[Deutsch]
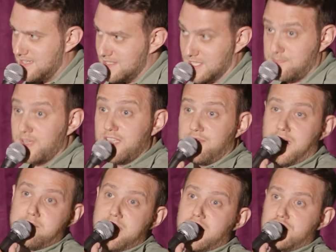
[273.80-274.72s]
Ich, bin, ich,
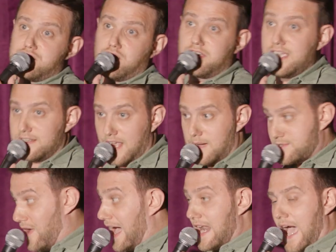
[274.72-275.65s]
war mega schockiert, ja, aber
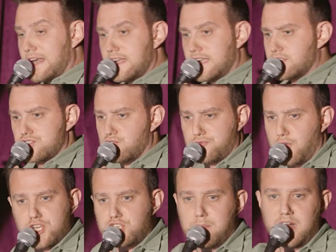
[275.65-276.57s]
so alle anderen sind so
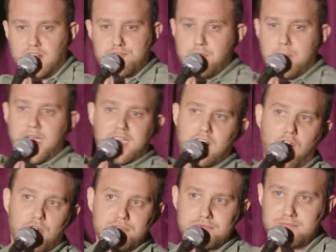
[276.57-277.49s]
völlig normal dran
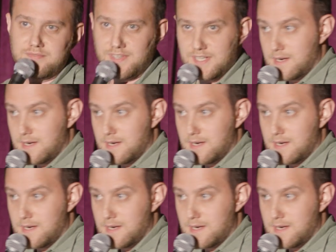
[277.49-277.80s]
vorbeigelaufen.